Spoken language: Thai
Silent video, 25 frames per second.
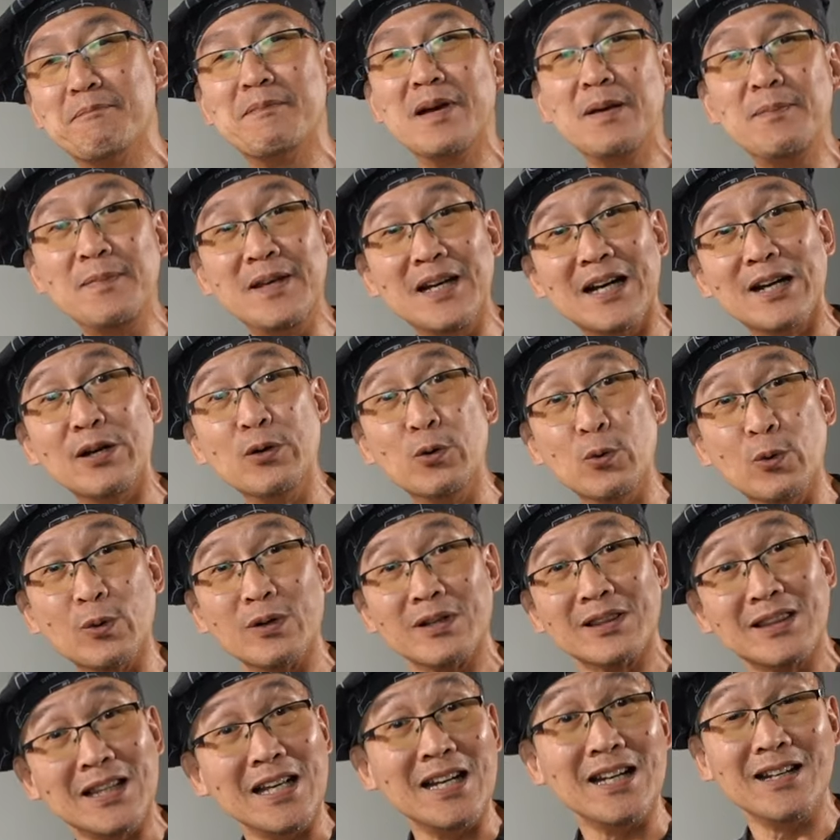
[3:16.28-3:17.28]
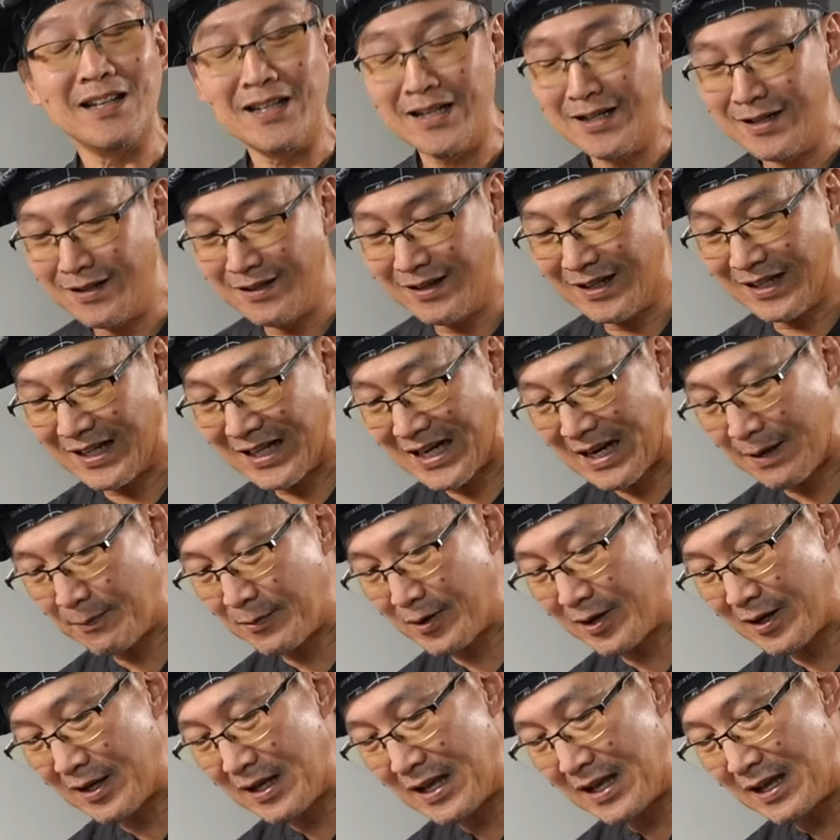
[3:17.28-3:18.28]
ไม่มีกระดูกติดที่เนื้อนะครับ
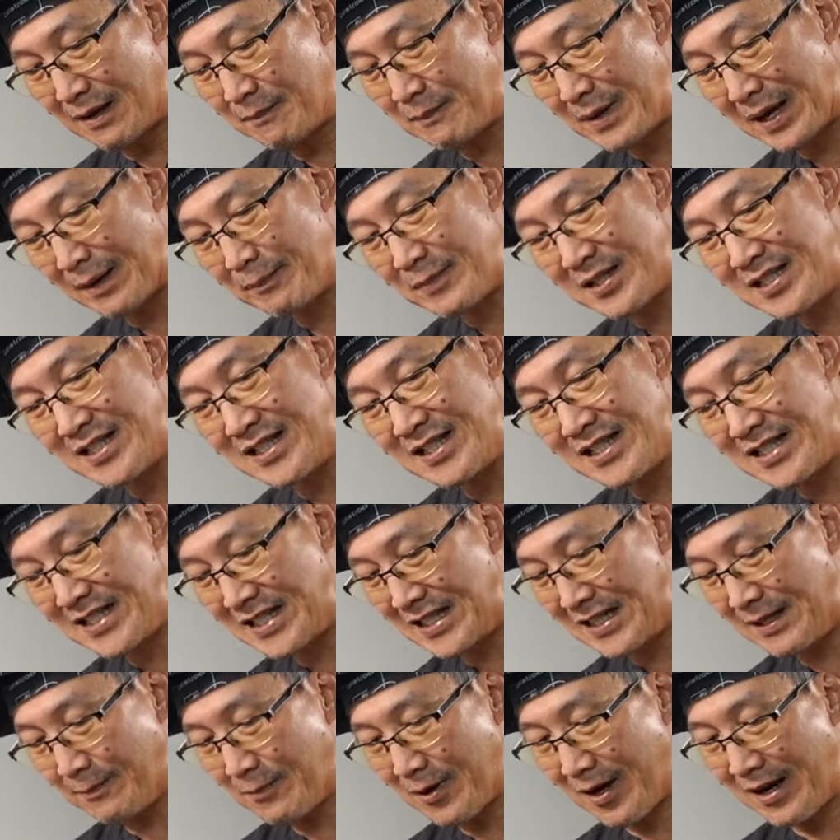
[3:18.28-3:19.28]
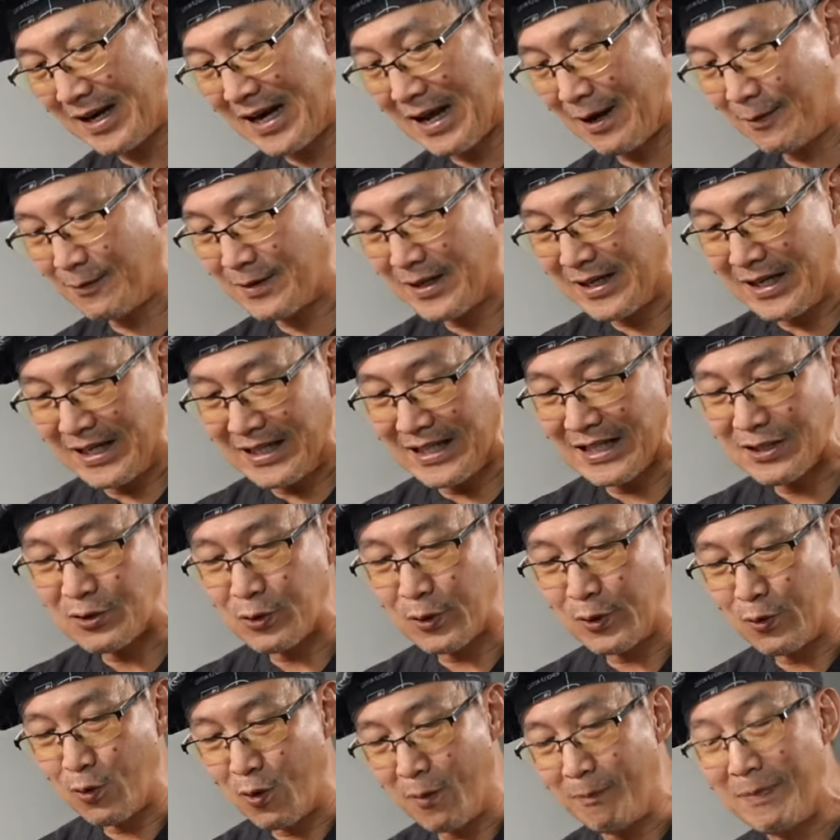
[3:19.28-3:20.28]
ก็แบ่งเป็นชิ้นๆ เรียบร้อยแล้วแต่
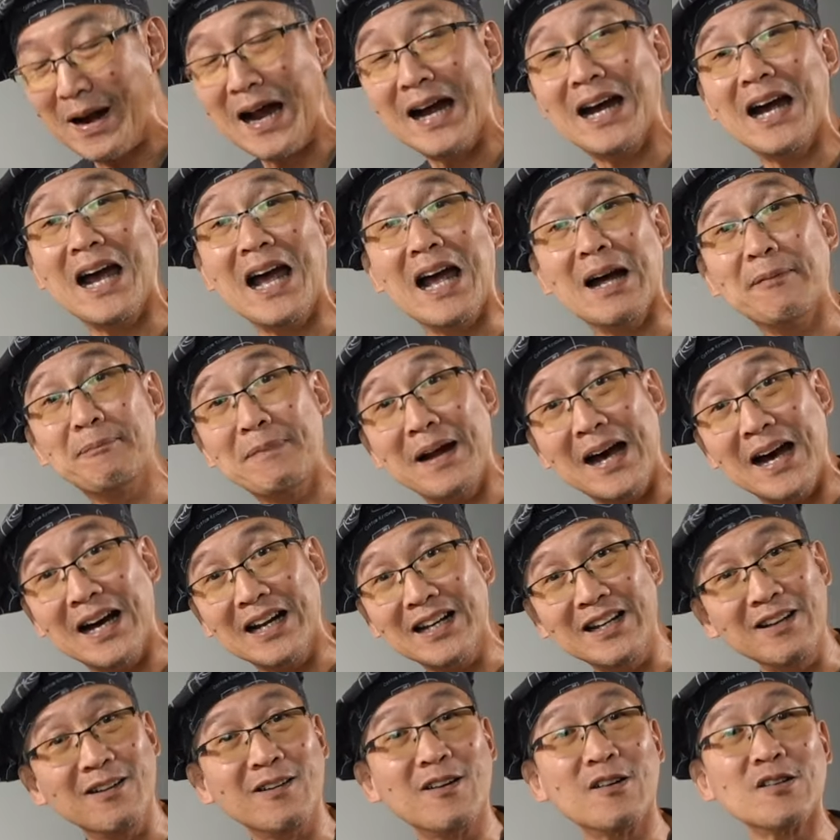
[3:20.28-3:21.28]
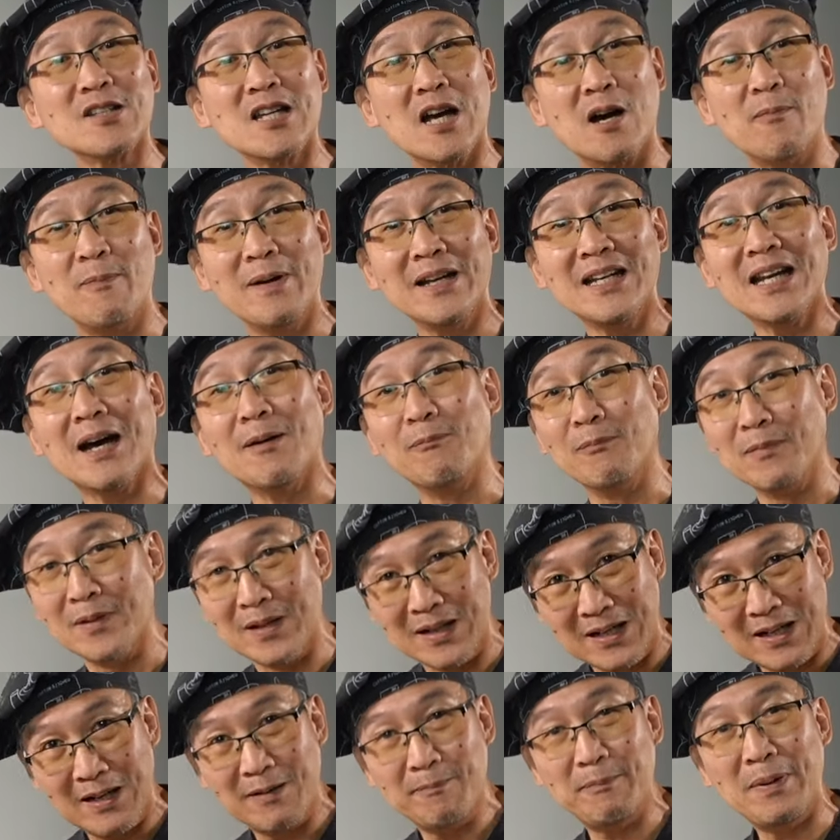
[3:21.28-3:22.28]
ส่วนหัวปลากับหางปลาเดี๋ยวเราจะเอาไป
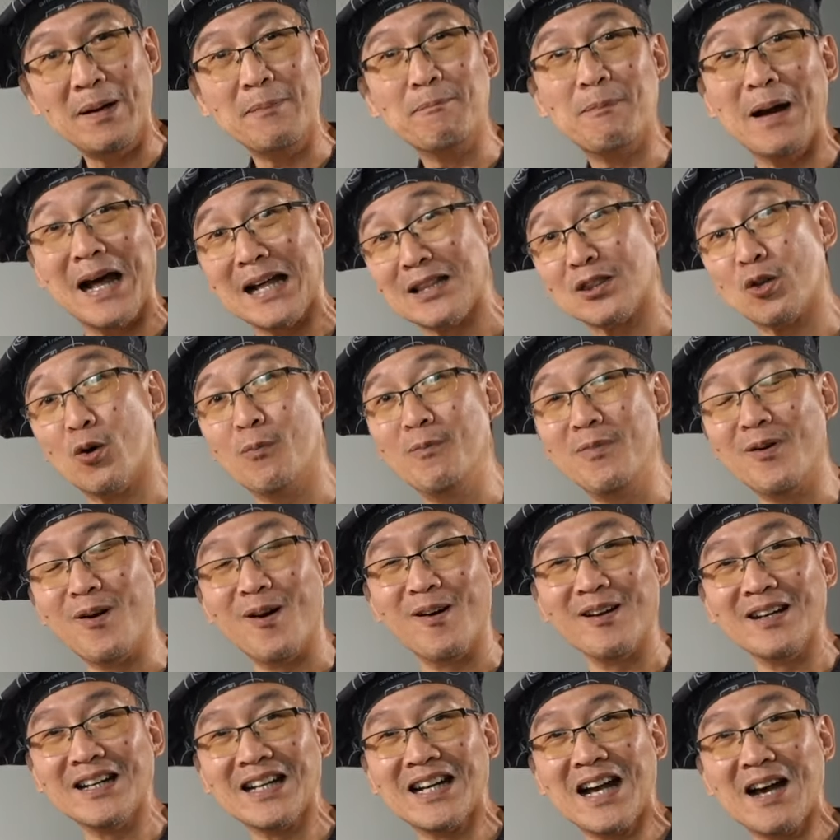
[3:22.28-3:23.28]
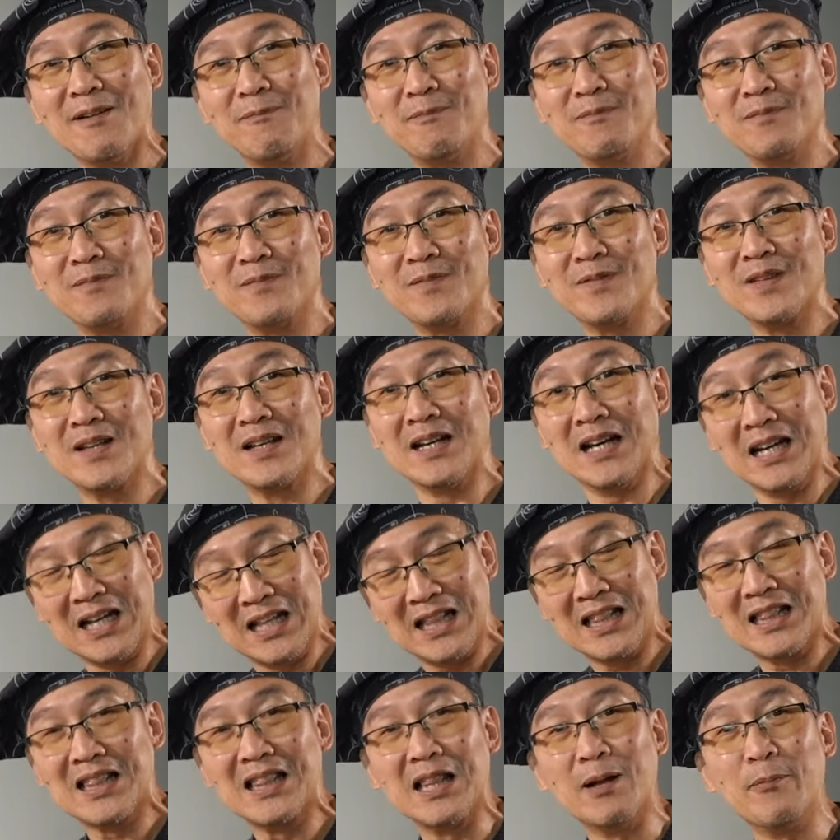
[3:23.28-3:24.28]
ทำเป็นปลาต้มก่อนครับ
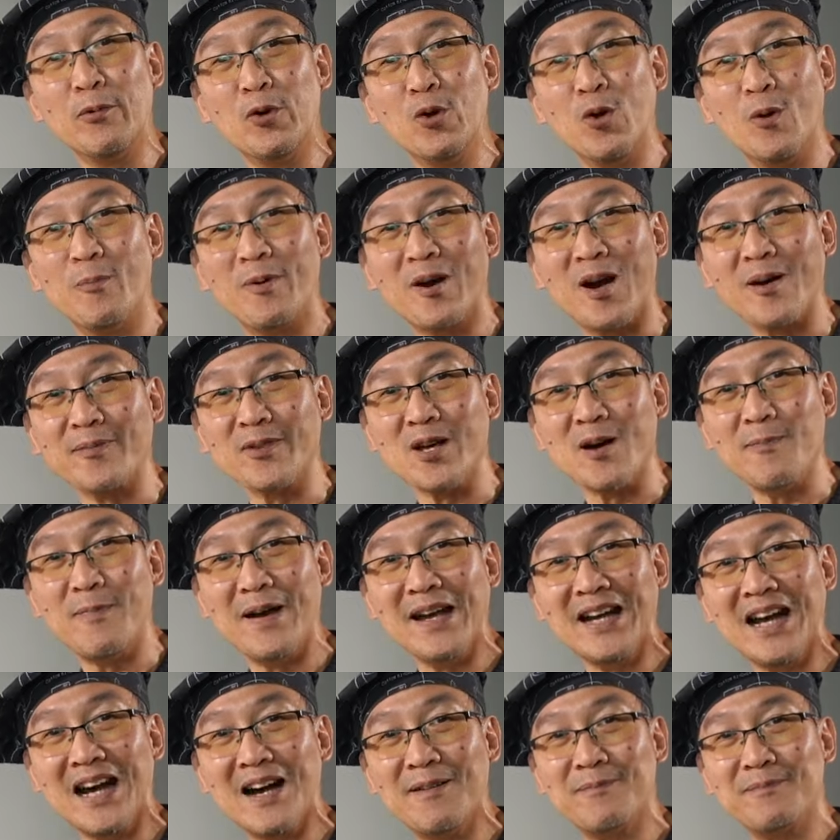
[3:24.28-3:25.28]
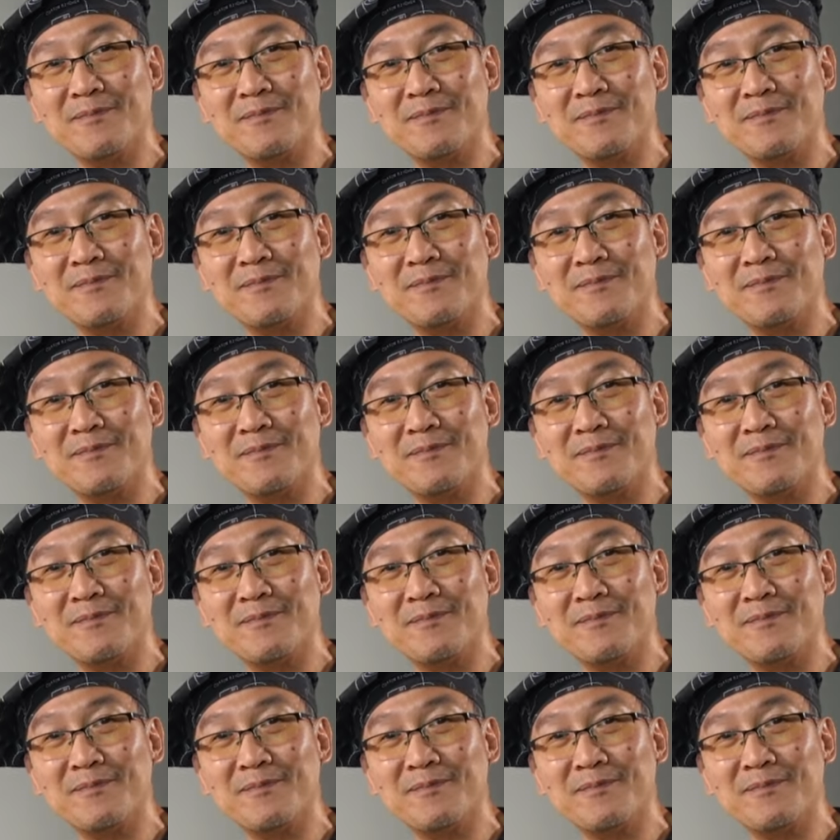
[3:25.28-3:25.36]
เรามาดูองค์ประกอบต่อไปครั